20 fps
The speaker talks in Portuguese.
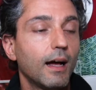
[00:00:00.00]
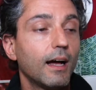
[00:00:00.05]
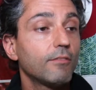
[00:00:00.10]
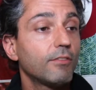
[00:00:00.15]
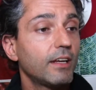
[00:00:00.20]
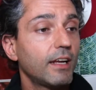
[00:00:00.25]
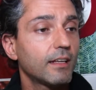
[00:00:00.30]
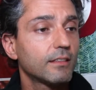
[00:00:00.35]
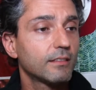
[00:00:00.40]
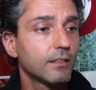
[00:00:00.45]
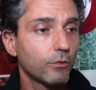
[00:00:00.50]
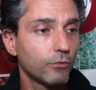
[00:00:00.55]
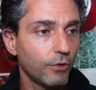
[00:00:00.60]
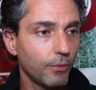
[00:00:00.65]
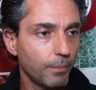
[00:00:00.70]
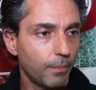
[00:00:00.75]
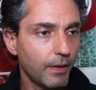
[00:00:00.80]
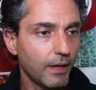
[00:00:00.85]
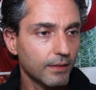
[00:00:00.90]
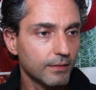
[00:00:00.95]
A avaliação de
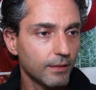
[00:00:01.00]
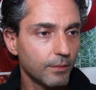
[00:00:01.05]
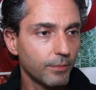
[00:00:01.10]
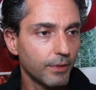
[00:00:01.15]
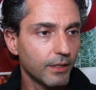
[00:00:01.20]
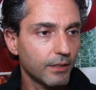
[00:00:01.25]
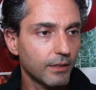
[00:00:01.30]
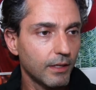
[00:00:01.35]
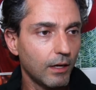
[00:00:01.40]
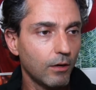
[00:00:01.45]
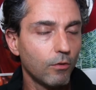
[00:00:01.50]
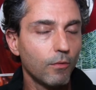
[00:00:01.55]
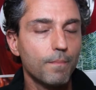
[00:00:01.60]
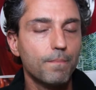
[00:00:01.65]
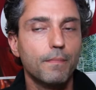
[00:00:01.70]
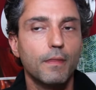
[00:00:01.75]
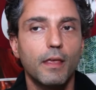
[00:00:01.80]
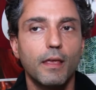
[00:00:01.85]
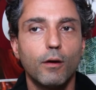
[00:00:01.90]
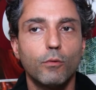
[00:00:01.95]
impacto
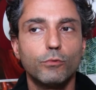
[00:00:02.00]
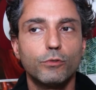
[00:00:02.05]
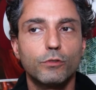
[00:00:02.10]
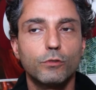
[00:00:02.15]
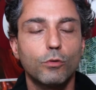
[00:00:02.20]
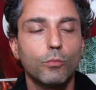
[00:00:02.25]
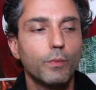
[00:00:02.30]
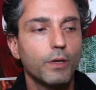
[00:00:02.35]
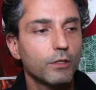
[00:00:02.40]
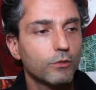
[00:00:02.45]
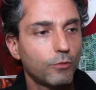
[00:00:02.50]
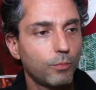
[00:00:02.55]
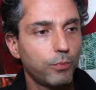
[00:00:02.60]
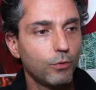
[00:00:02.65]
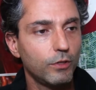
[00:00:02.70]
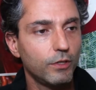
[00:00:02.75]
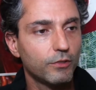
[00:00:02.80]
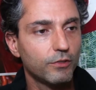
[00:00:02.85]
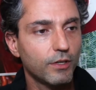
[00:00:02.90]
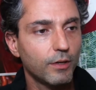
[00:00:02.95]
ambiental é um instrumento de
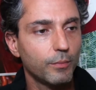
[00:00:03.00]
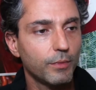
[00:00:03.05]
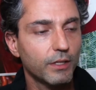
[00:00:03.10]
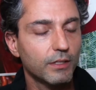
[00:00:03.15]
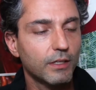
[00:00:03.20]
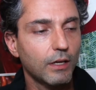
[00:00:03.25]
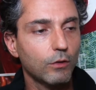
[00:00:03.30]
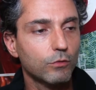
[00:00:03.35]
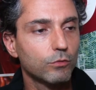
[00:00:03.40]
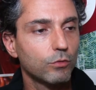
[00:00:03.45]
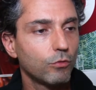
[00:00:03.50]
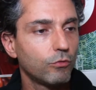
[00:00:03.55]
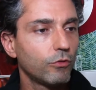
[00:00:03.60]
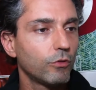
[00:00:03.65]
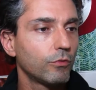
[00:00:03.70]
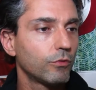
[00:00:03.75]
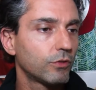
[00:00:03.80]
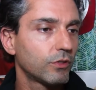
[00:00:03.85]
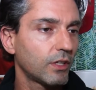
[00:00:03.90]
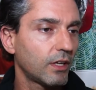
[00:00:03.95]
política ambiental que
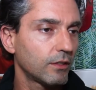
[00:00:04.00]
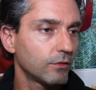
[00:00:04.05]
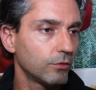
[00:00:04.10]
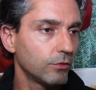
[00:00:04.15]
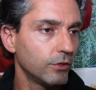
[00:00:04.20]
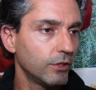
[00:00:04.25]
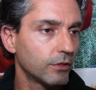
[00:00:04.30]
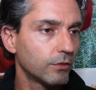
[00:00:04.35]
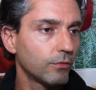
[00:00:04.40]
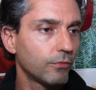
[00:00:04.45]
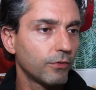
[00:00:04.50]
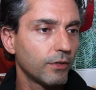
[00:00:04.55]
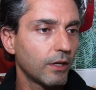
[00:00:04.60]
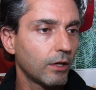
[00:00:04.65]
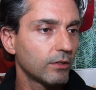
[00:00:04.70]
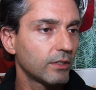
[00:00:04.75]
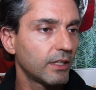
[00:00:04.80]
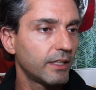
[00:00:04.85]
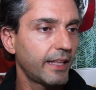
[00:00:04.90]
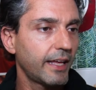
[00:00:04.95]
surgiu nos Estados Unidos no
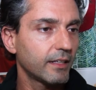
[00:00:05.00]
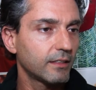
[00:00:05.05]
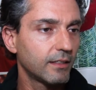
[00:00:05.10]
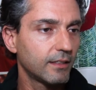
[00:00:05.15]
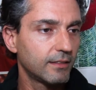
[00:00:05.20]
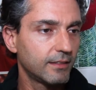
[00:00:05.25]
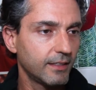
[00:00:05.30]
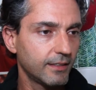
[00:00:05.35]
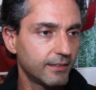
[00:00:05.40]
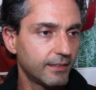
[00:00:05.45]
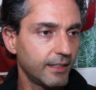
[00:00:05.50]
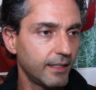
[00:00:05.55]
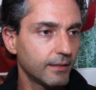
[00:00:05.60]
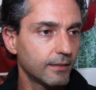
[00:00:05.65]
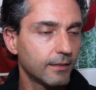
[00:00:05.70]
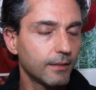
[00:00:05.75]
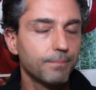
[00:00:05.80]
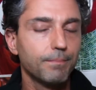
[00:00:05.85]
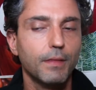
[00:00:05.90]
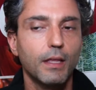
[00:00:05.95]
final da década de
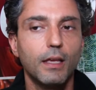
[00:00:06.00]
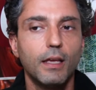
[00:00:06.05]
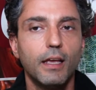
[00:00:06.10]
60